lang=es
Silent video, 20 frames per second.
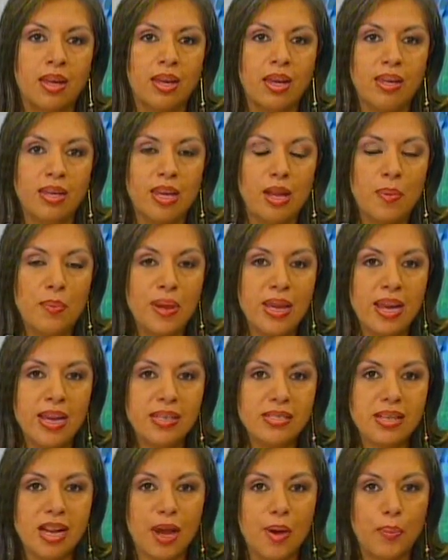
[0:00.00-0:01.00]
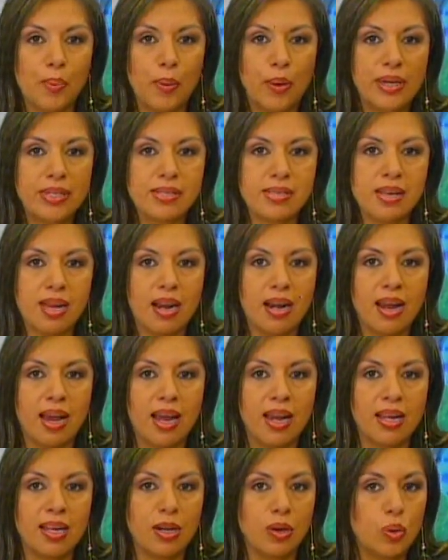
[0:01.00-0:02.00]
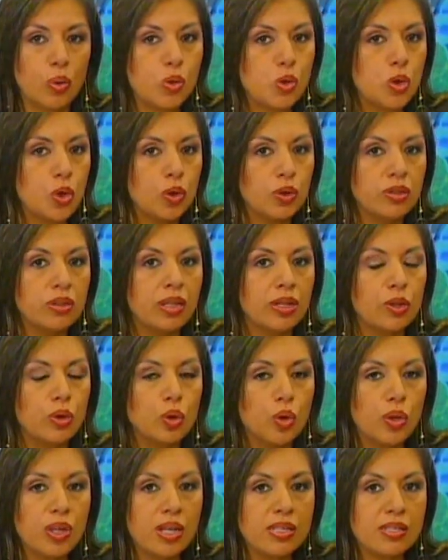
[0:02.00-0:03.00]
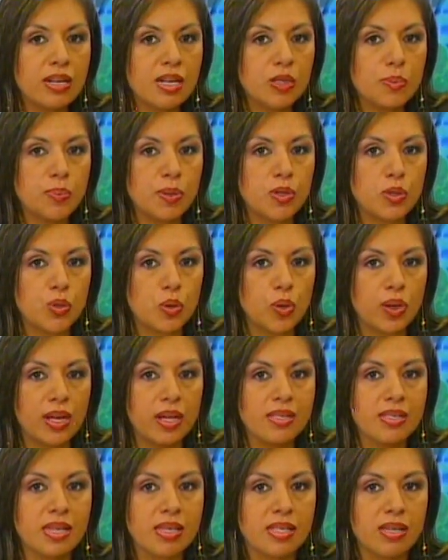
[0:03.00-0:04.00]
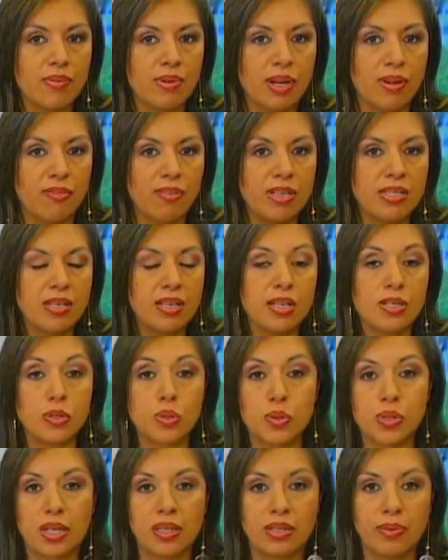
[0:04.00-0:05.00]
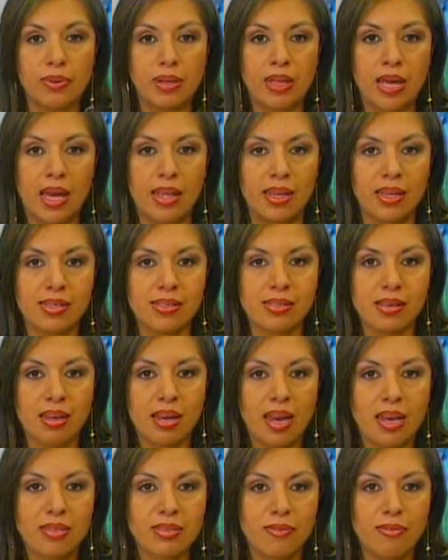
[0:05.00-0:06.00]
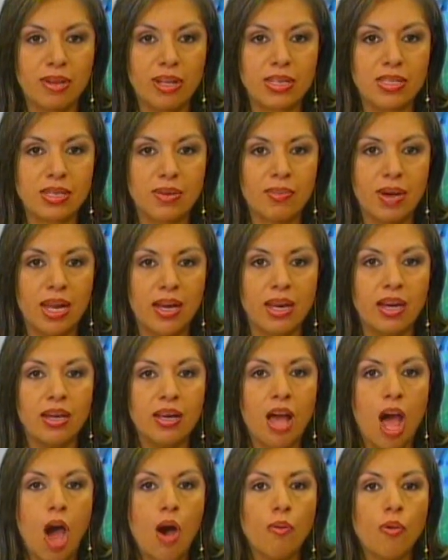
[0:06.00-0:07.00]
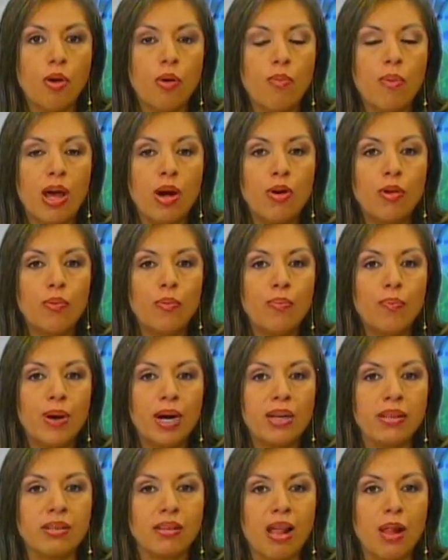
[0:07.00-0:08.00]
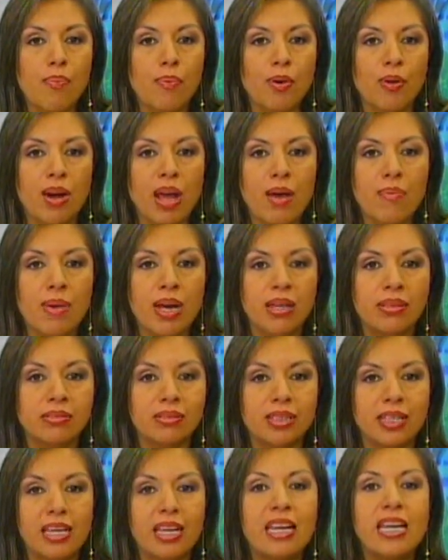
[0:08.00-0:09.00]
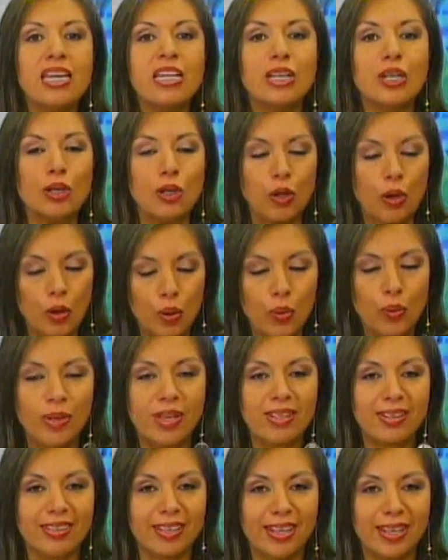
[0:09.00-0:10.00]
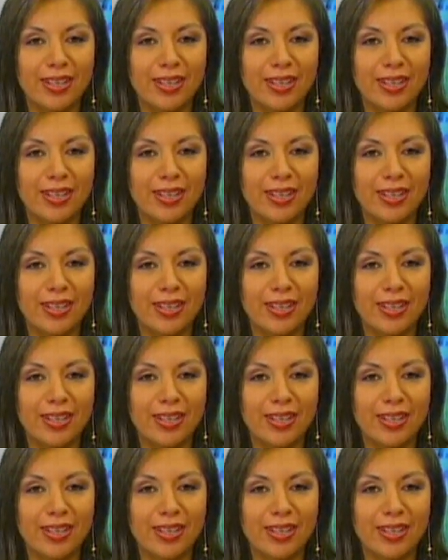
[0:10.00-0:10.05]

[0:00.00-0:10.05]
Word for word: Y el MIES le apuesta a la inclusión de todas las personas que se benefician de sus actividades. Este fin de semana formaron parte del programa Incluyete.